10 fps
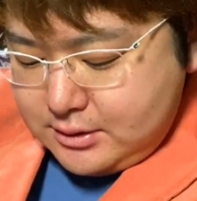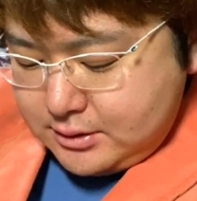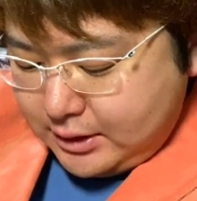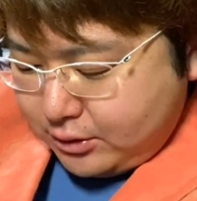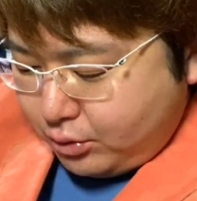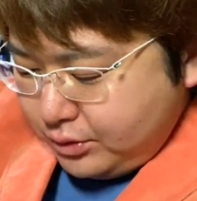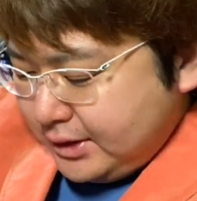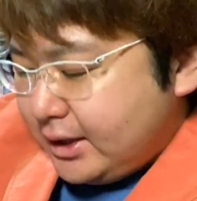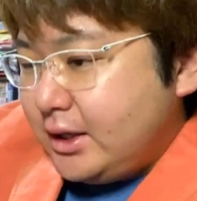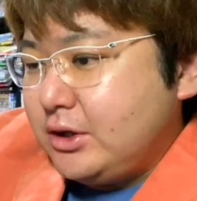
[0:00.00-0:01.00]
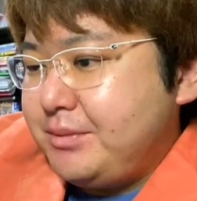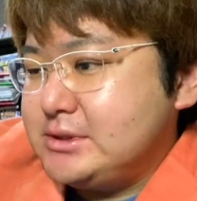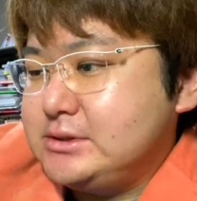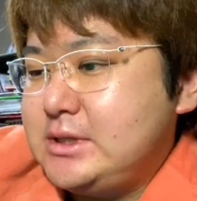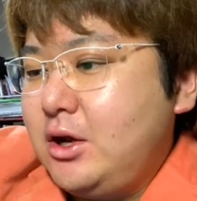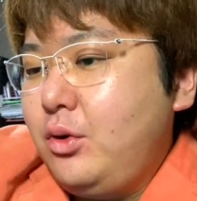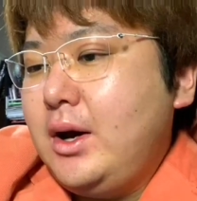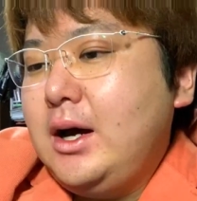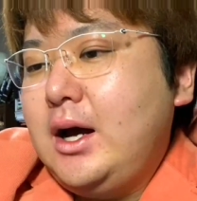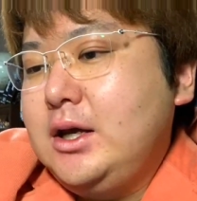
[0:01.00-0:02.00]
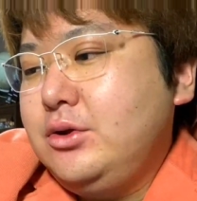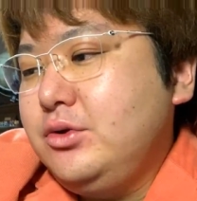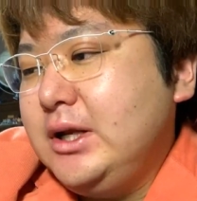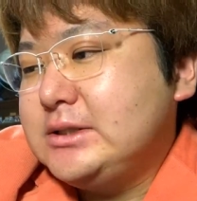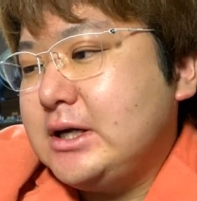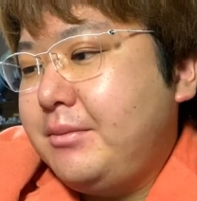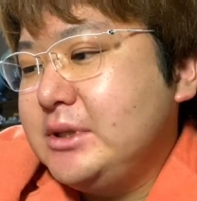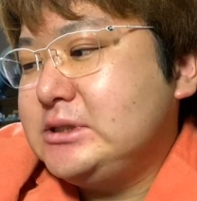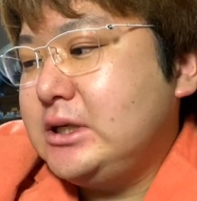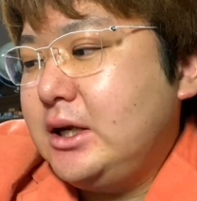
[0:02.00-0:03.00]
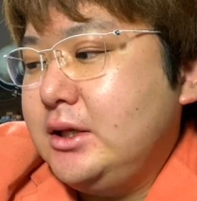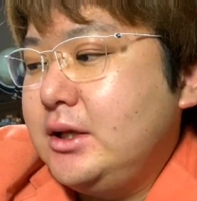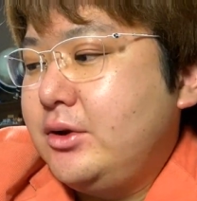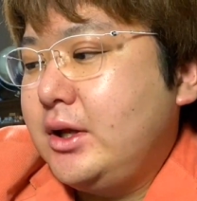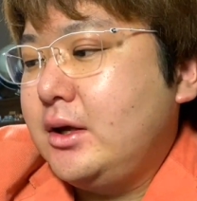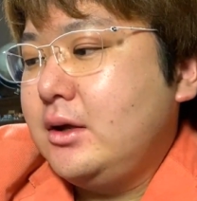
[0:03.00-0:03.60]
だから、この中だとやっぱ01アギトぐらいしかあんま知らないんだよね。